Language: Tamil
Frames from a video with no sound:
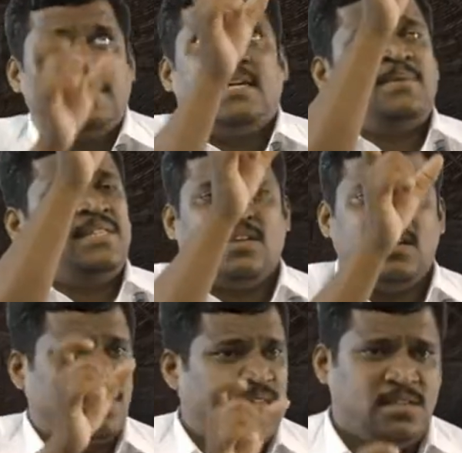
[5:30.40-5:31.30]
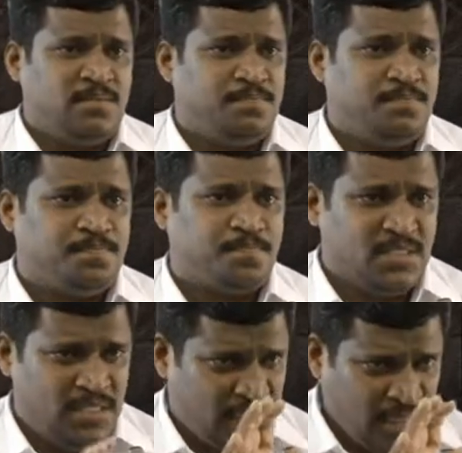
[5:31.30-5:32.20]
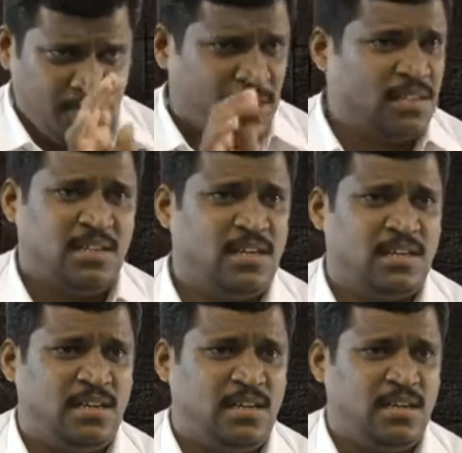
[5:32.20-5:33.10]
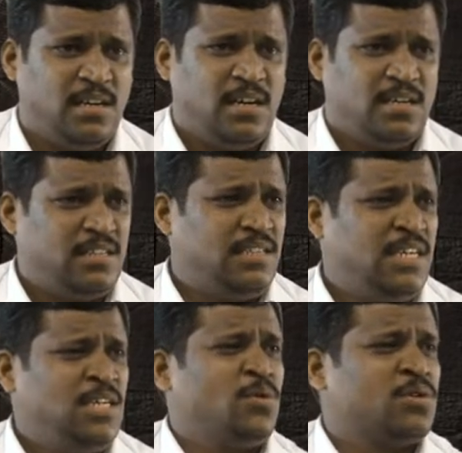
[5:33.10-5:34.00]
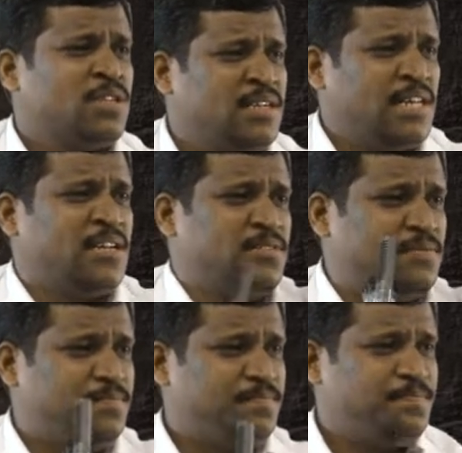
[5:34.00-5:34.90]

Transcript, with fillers: நிறைய பதவிகள் இருக்கா இது என்ன பண்ணுதுன்னா திடீர்னு ஒருத்தர் நினைக்கிறோம்